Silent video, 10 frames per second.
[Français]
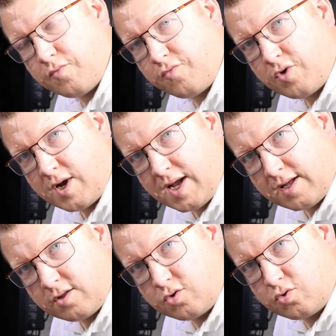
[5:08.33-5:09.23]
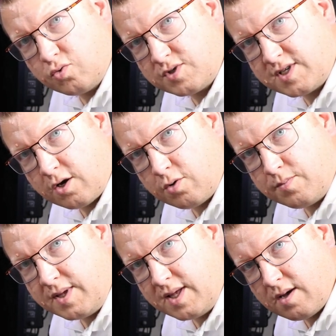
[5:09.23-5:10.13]
Voilà, tout s'est
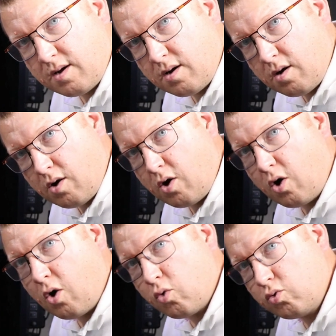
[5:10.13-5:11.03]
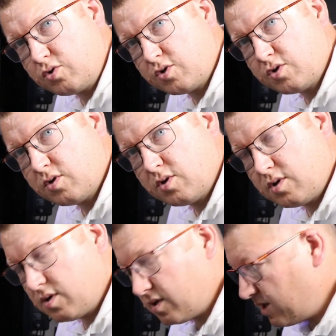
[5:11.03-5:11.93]
remis en route.
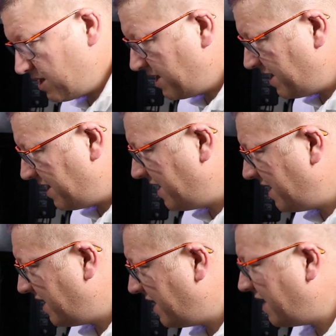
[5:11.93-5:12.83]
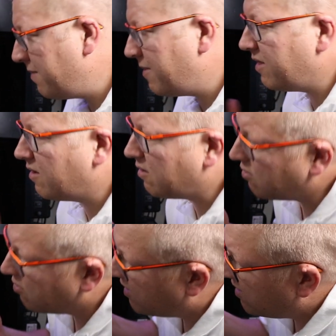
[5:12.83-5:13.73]
Et maintenant,
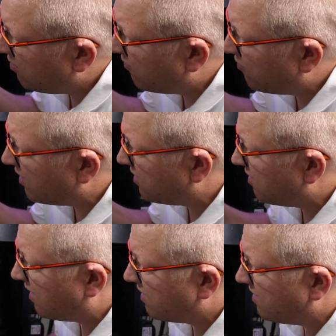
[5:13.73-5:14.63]
on est de nouveau à